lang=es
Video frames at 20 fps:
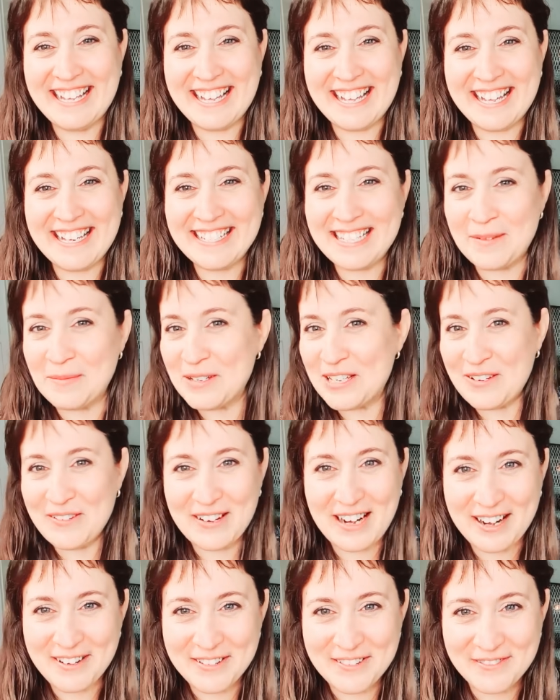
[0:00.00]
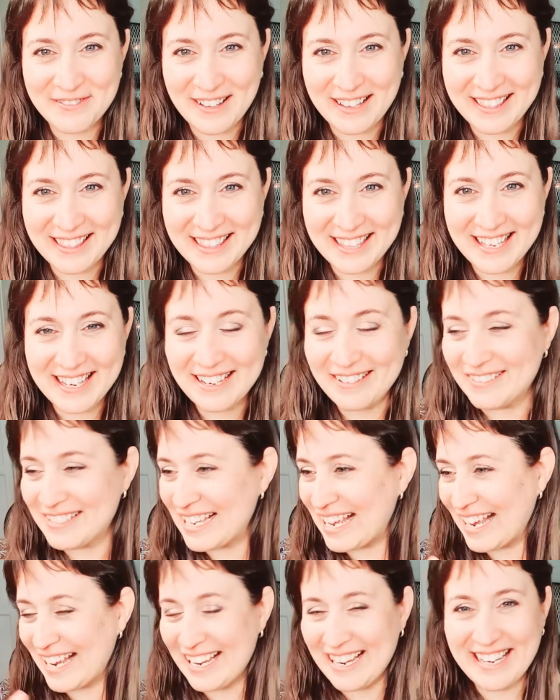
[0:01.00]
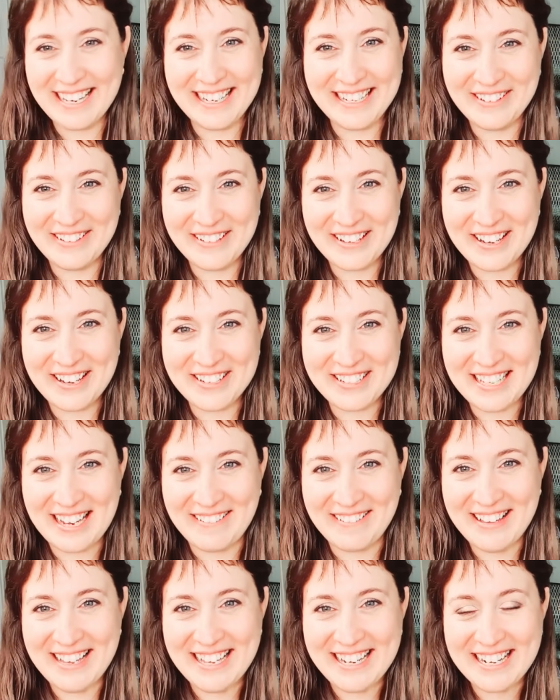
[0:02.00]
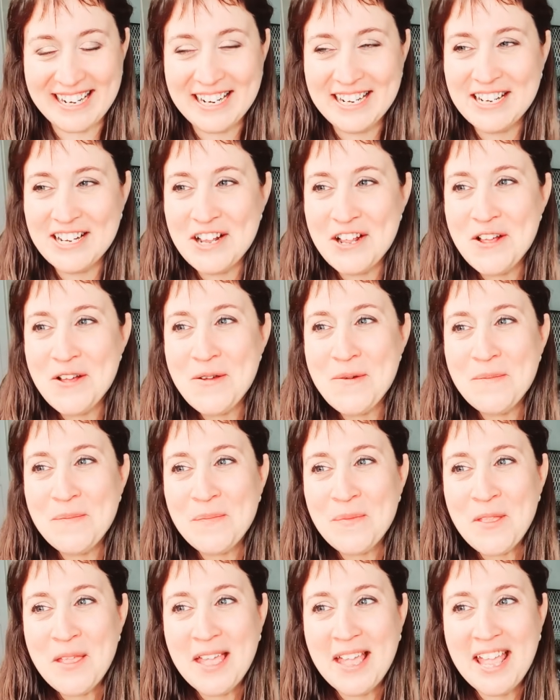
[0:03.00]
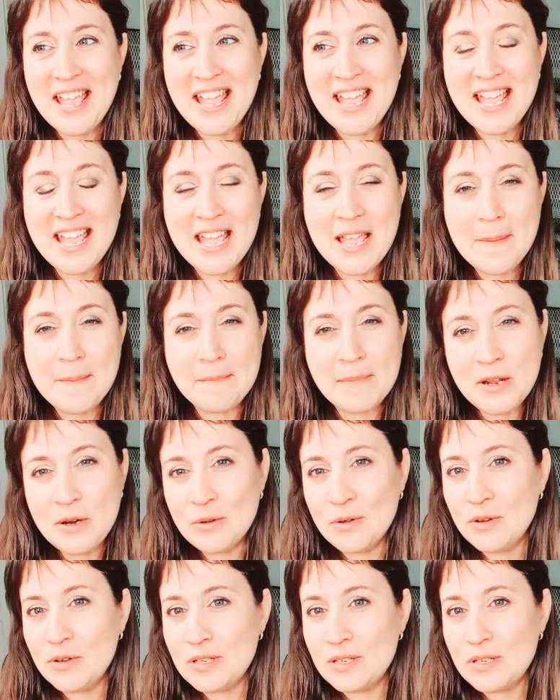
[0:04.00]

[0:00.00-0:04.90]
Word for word: estamos en horario infantil, o sea que no lo quiero saber, eh, pero